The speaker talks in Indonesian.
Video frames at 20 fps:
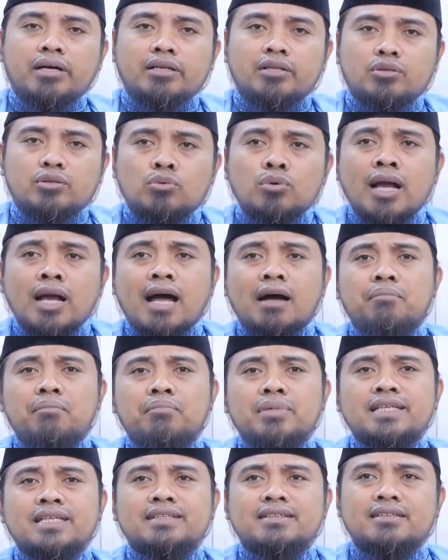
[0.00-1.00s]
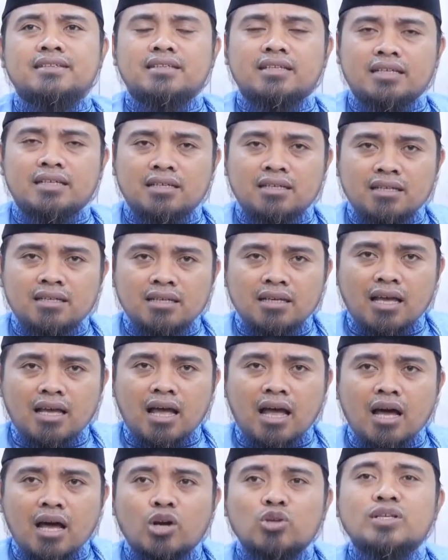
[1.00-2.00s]
itu nggak mesti
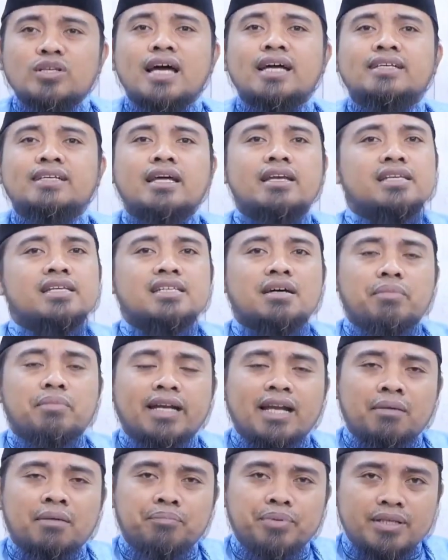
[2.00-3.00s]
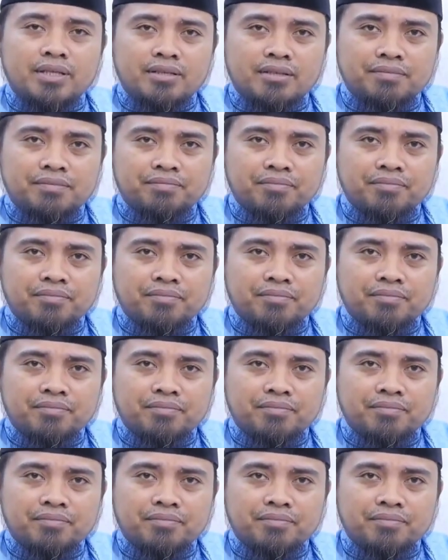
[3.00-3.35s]
harus ada di zaman Nabi.